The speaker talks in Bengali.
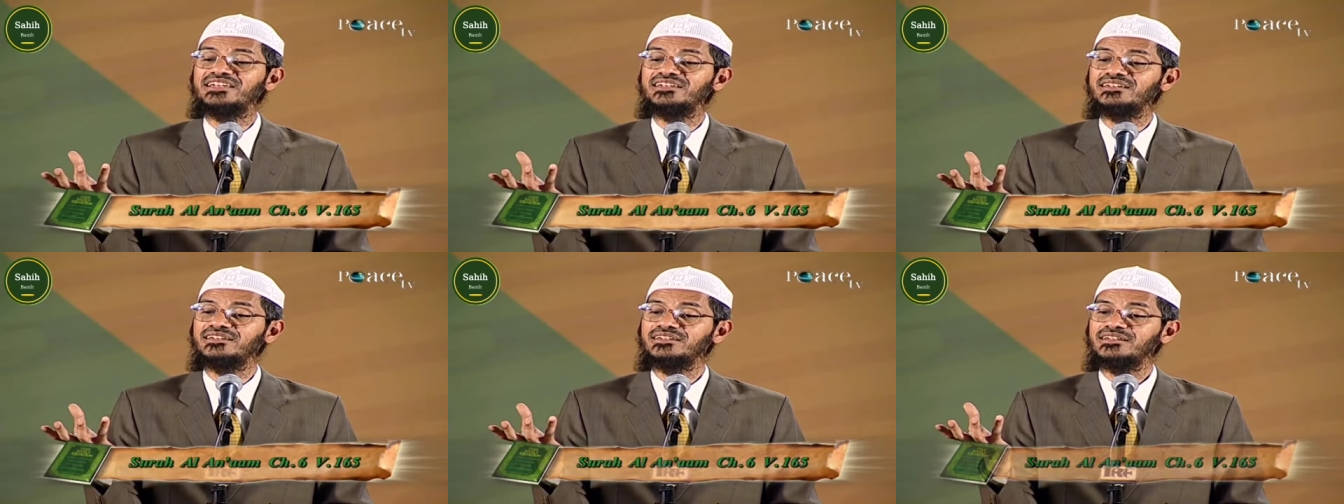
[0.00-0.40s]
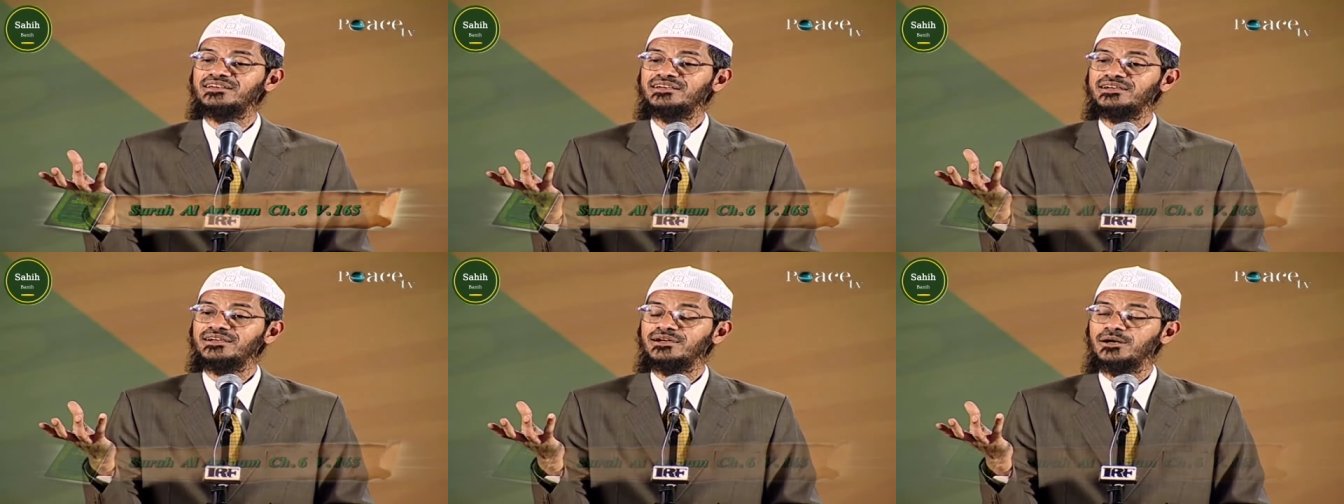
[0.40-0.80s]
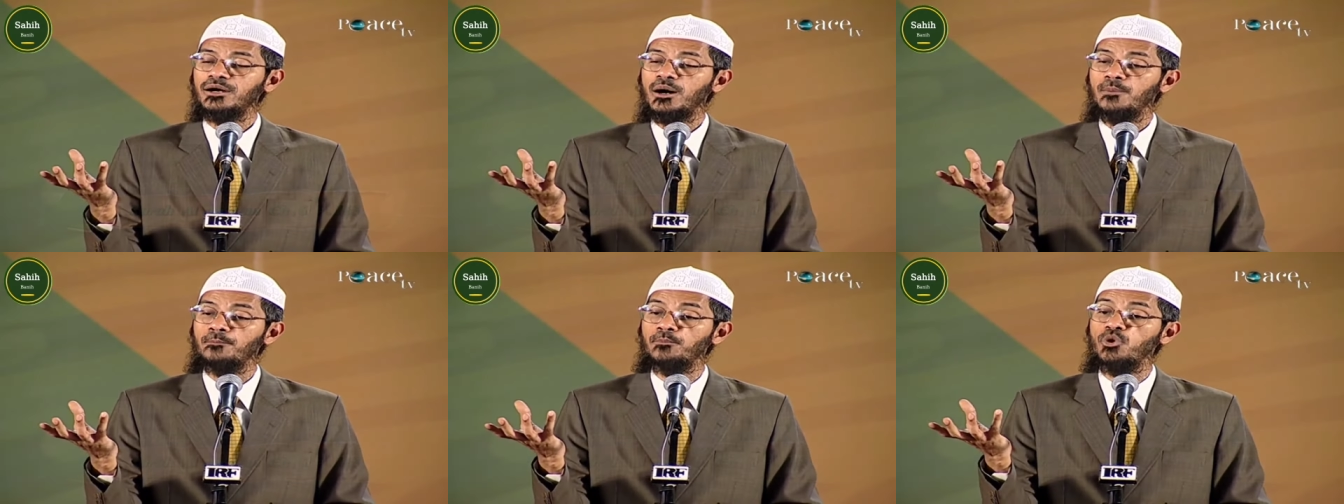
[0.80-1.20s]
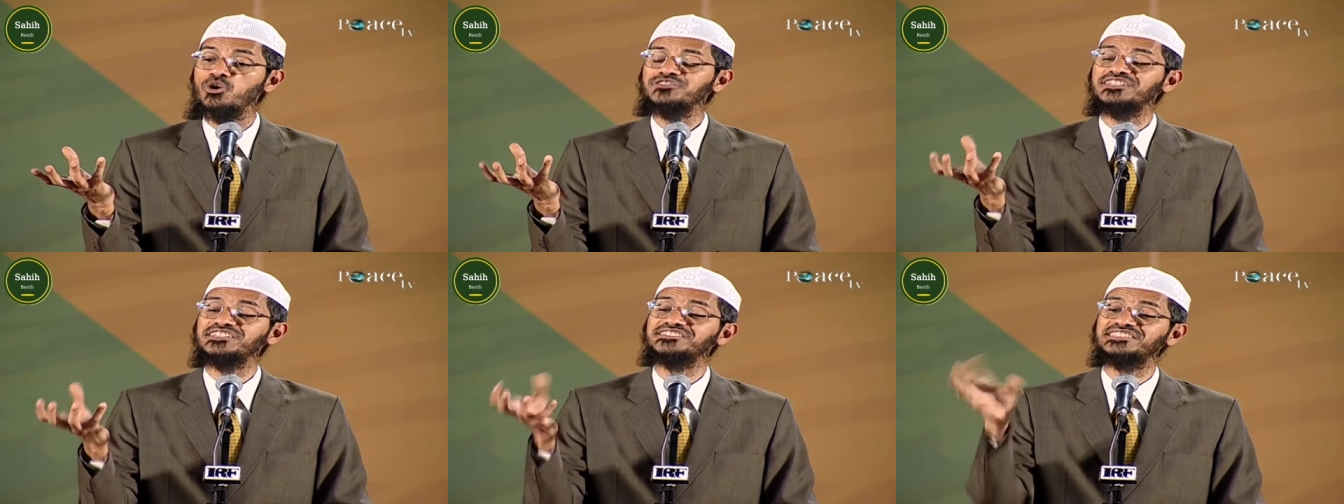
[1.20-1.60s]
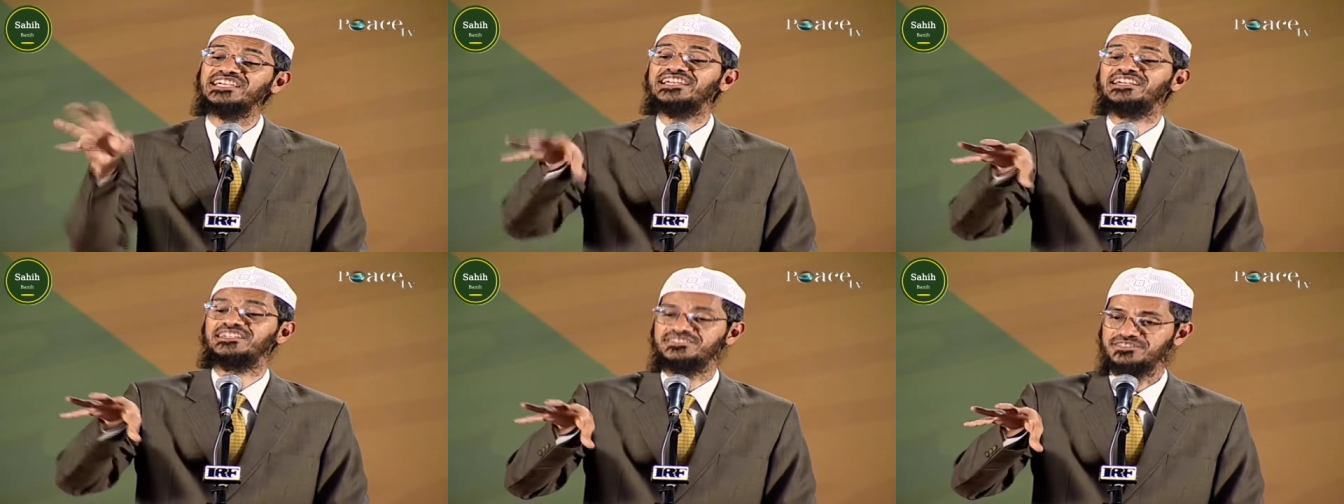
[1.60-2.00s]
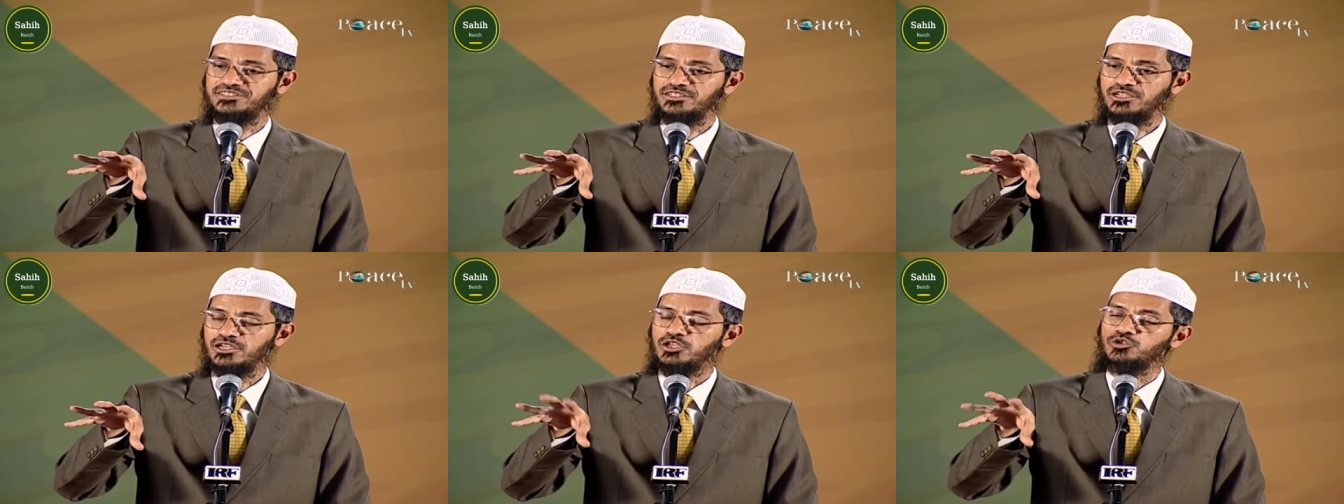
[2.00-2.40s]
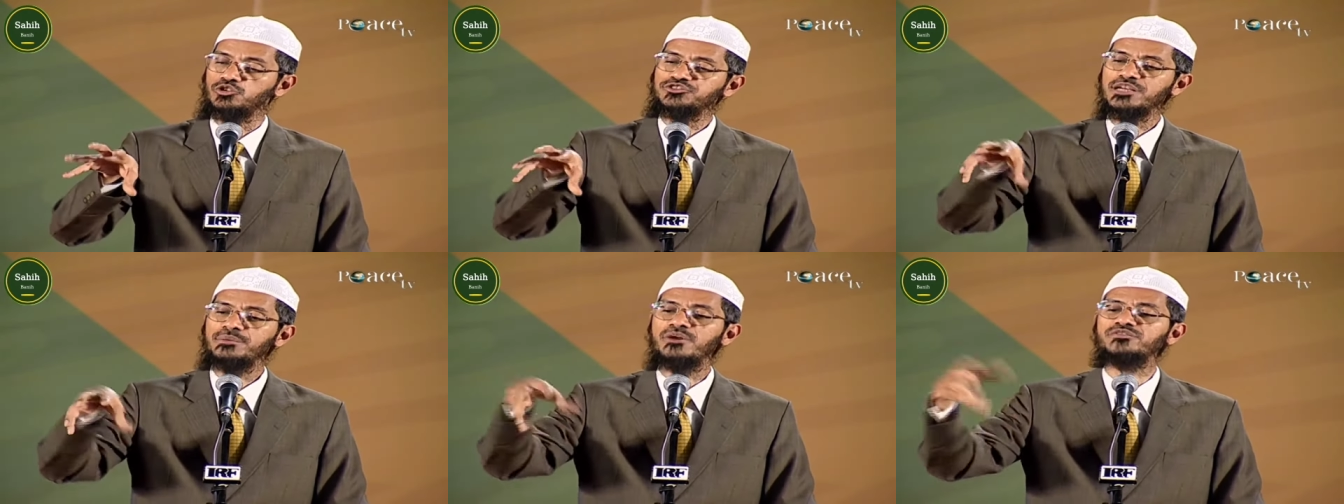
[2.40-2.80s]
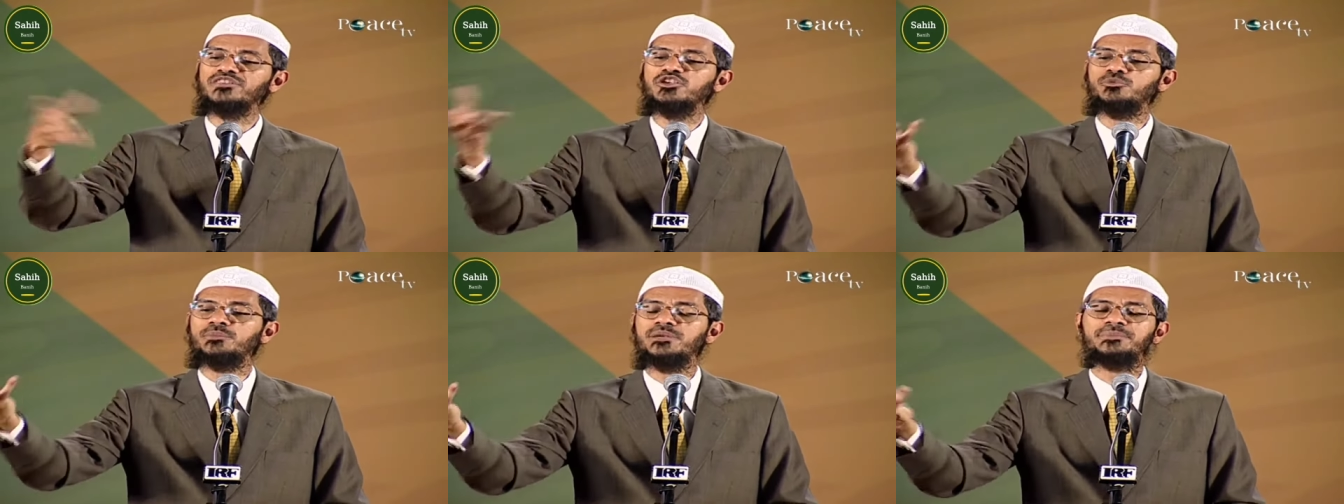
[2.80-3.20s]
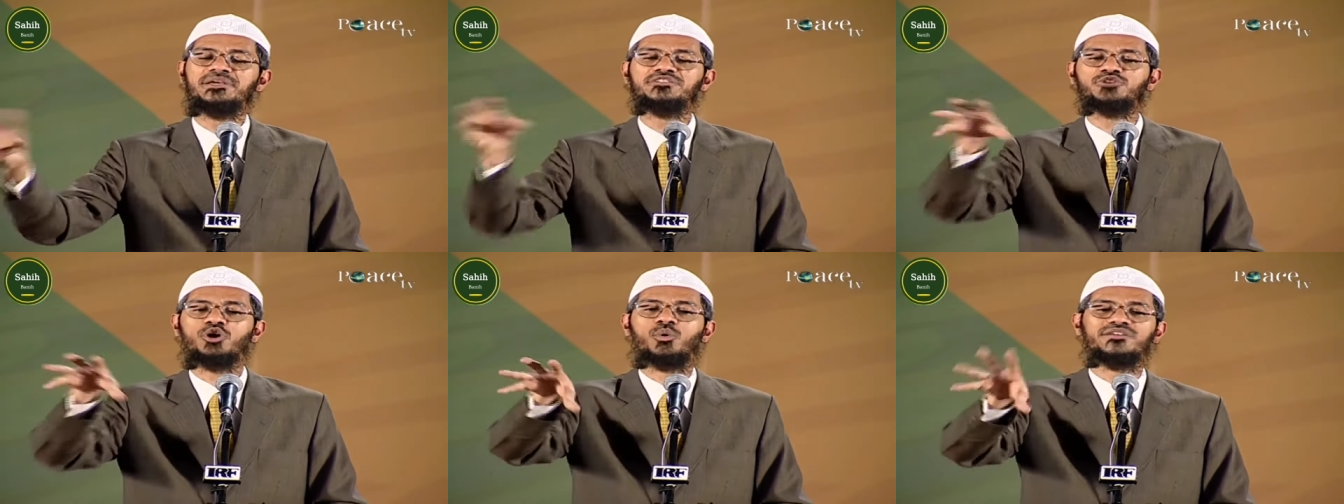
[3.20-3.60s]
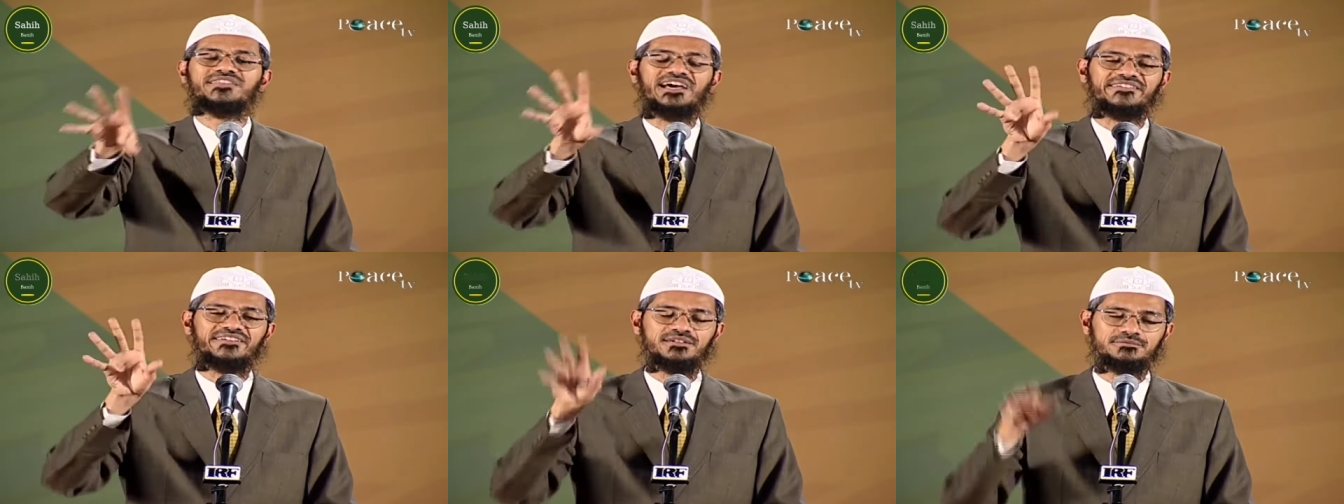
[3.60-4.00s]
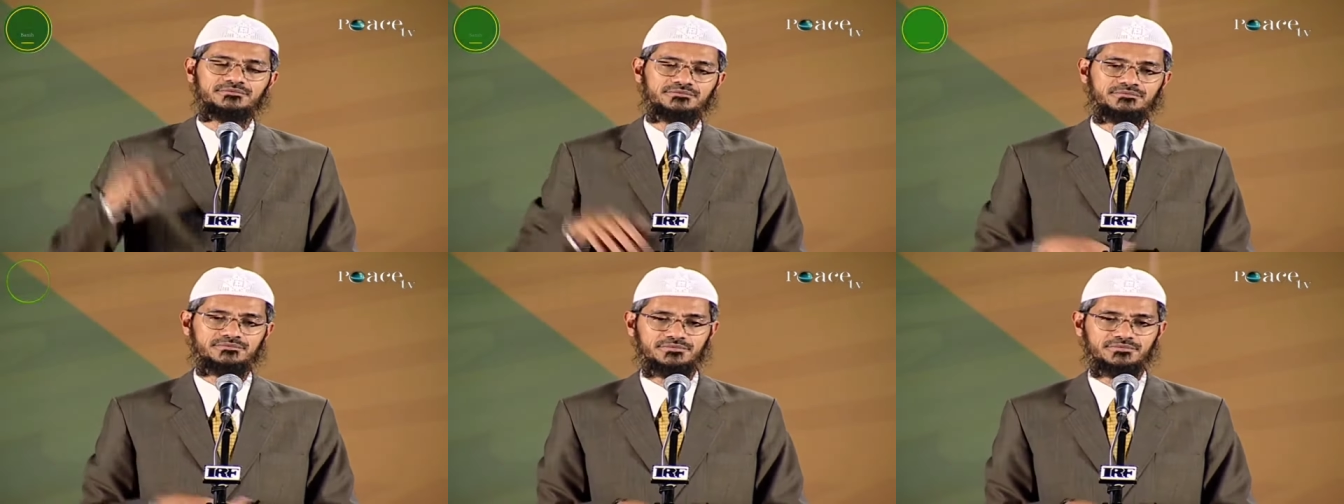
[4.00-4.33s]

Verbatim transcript: মানুষকে অন্যদের তুলনায় বেশি মর্যাদা দান করেছেন